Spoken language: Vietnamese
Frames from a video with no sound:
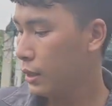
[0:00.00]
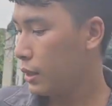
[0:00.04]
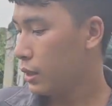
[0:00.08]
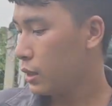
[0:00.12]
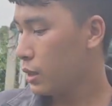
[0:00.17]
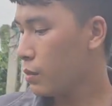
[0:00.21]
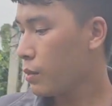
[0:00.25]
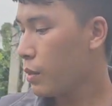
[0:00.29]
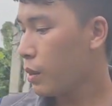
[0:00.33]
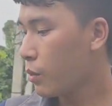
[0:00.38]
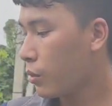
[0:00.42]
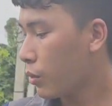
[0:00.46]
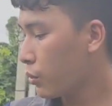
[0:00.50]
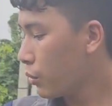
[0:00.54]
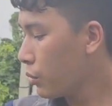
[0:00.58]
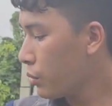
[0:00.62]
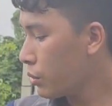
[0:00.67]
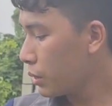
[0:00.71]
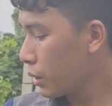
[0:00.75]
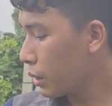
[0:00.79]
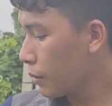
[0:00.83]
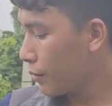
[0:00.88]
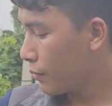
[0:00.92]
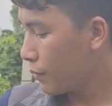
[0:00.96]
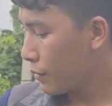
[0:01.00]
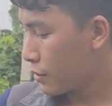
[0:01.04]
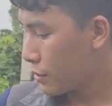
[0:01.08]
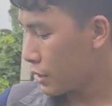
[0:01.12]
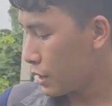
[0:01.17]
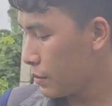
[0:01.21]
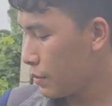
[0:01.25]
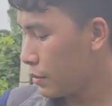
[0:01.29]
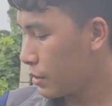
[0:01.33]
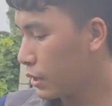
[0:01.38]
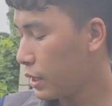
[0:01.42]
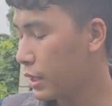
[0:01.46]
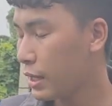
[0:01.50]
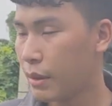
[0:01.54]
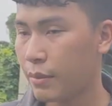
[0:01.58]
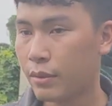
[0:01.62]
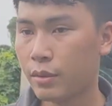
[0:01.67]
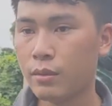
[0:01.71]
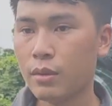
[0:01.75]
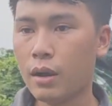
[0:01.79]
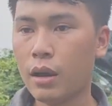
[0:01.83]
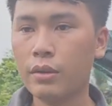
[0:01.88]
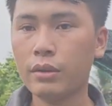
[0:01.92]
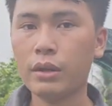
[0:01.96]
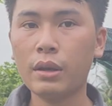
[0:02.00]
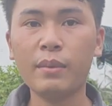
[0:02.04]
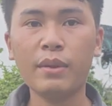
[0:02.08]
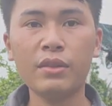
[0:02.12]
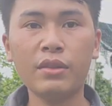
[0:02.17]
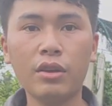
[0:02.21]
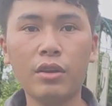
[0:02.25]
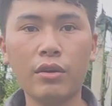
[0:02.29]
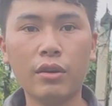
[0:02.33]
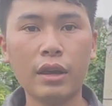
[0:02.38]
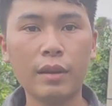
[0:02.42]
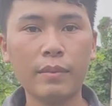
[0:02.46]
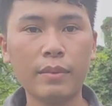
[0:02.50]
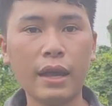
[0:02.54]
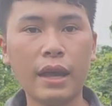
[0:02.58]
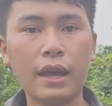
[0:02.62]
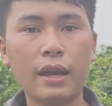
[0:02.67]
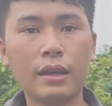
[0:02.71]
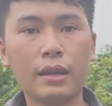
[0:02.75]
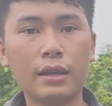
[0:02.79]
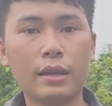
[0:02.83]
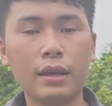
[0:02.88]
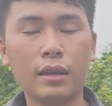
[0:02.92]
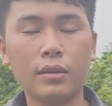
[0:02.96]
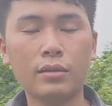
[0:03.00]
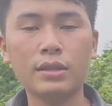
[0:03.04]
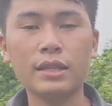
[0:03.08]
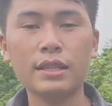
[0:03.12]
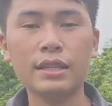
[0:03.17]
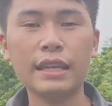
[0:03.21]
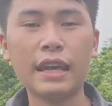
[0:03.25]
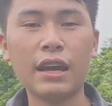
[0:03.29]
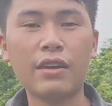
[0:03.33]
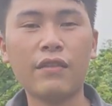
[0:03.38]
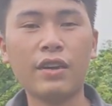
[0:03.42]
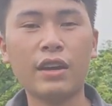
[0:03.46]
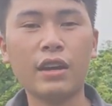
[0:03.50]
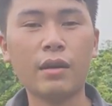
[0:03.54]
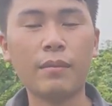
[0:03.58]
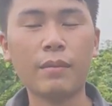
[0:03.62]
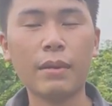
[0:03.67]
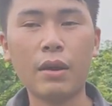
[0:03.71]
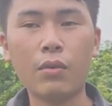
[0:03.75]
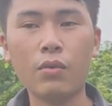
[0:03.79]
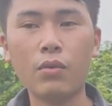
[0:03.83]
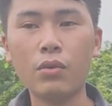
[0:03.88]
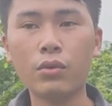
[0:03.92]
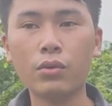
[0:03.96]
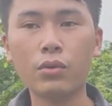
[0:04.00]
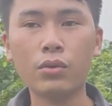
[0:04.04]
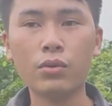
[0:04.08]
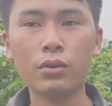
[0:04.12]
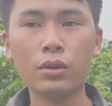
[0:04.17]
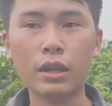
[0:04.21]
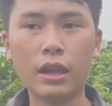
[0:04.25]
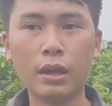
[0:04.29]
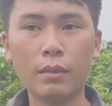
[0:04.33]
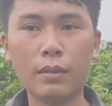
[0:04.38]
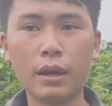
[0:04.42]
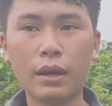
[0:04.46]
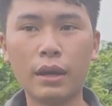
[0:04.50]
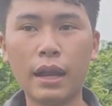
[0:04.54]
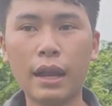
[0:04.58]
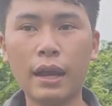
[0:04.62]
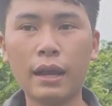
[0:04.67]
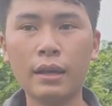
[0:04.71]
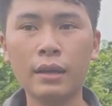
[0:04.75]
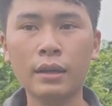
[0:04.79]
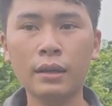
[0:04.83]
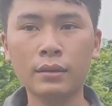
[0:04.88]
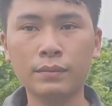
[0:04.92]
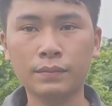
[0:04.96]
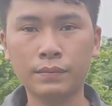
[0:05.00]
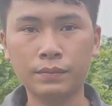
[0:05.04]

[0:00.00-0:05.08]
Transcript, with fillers: Rất mong cô chú anh chị mình vào xem được cây nào mình ủng hộ cho bên vườn em nha Em xin chào và hẹn gặp lại của cô chú anh chị mình ạ à.